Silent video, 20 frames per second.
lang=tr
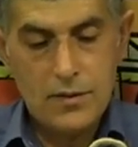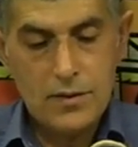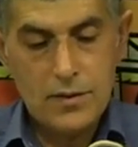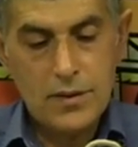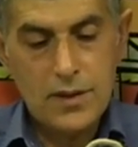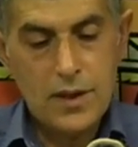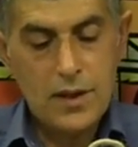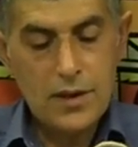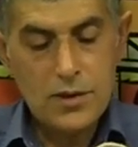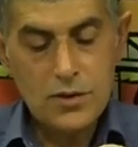
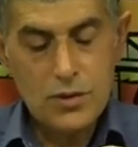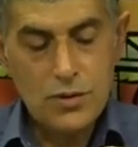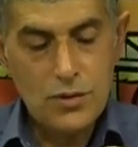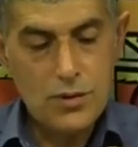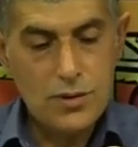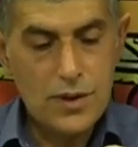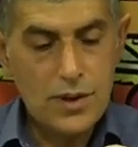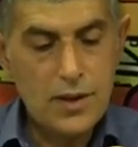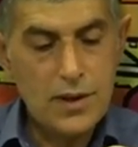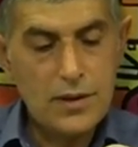Daha
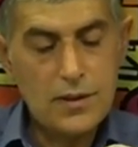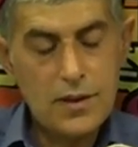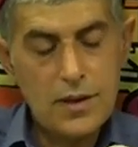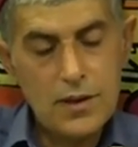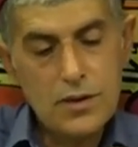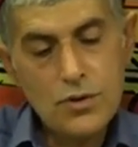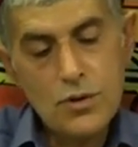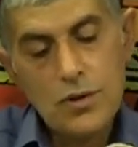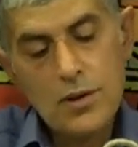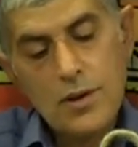sonra daha
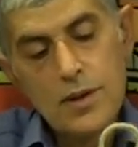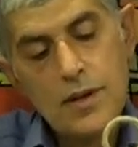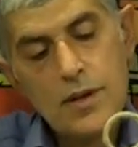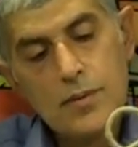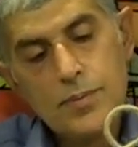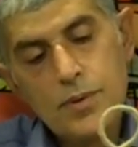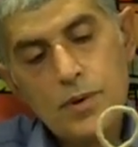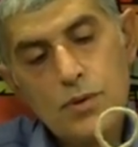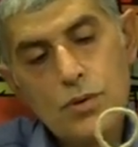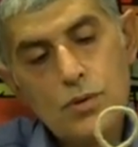sonra ne
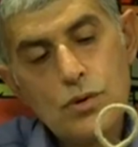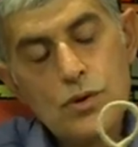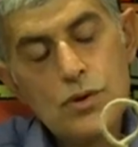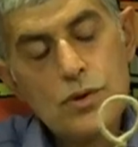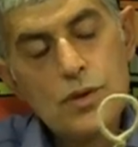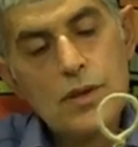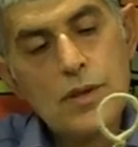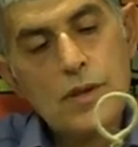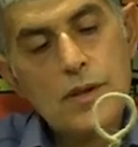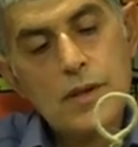yapıyoruz?
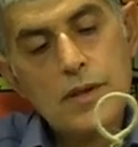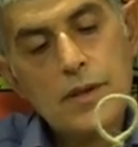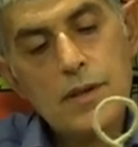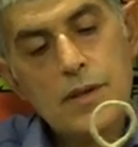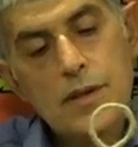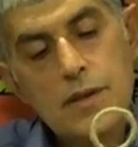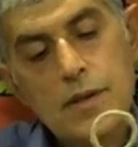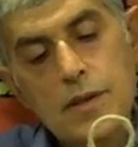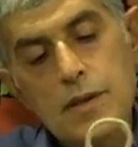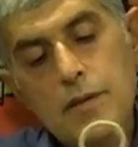
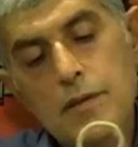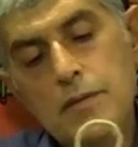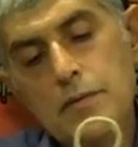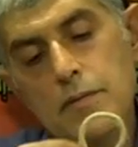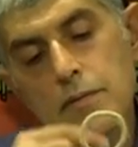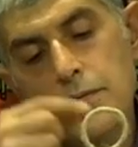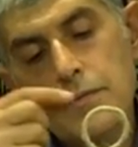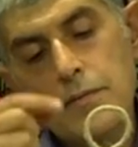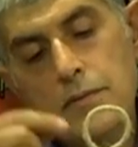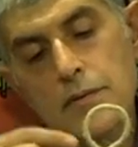Ee,
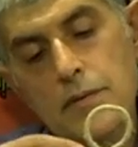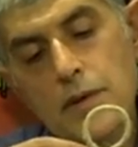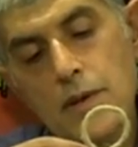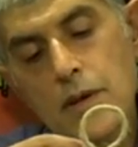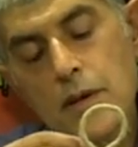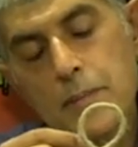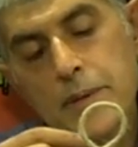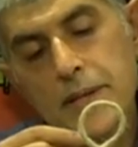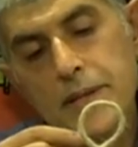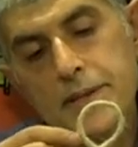
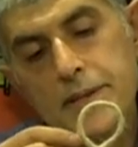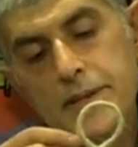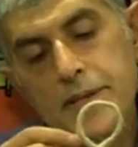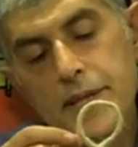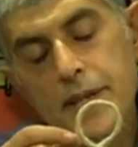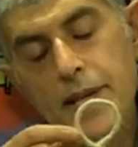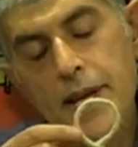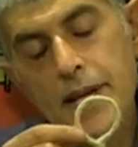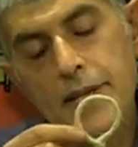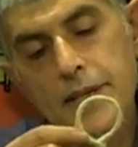aparatı
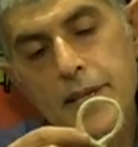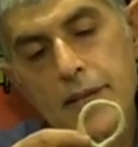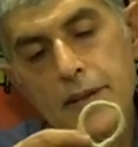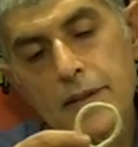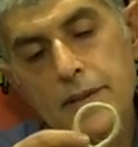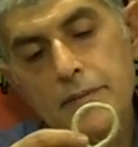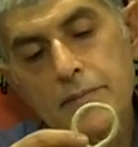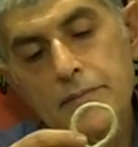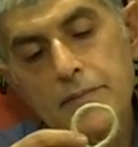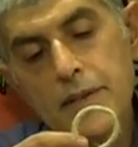sararken
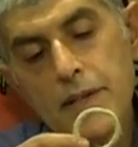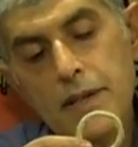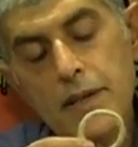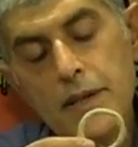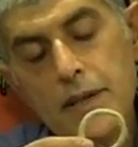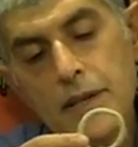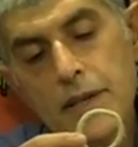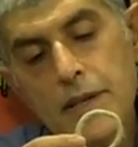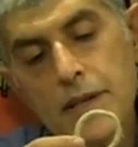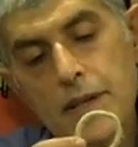
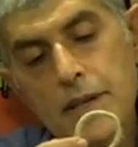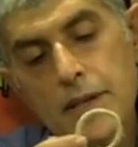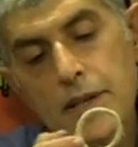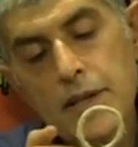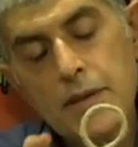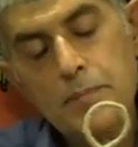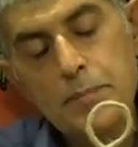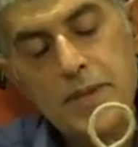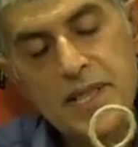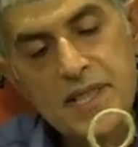e,
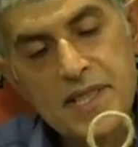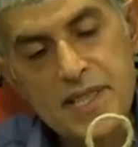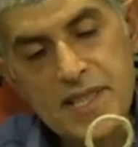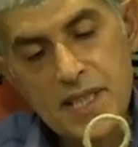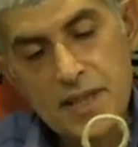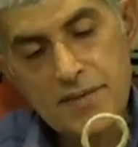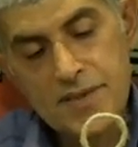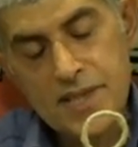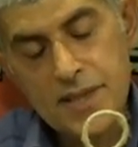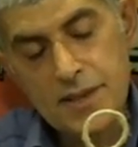ip biraz
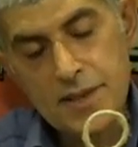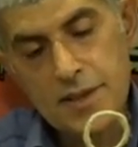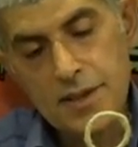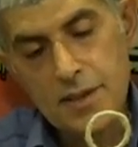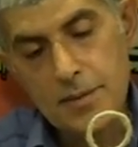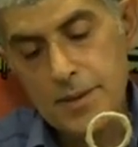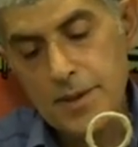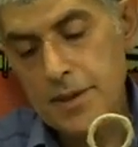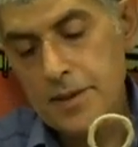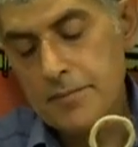tilsidi
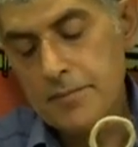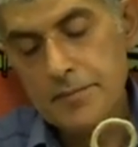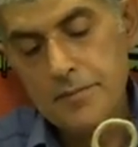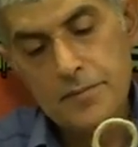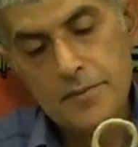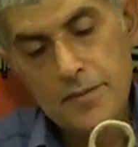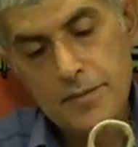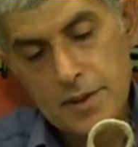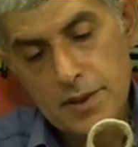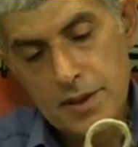tabii.
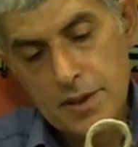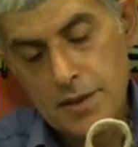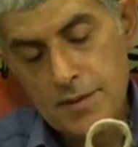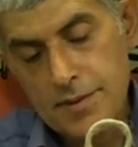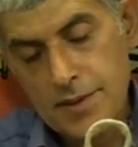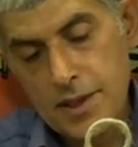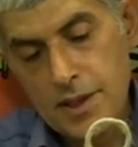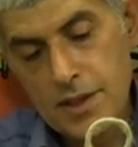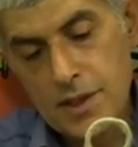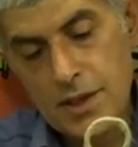
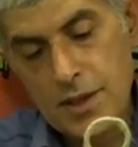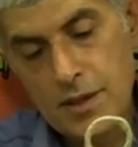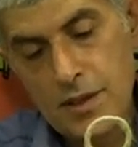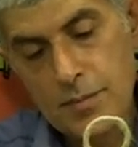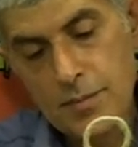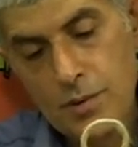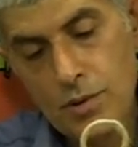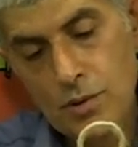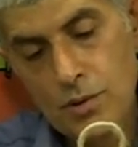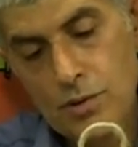Tümseyince ne
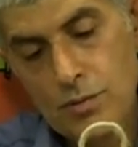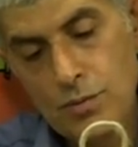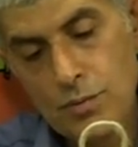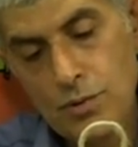yapıyoruz?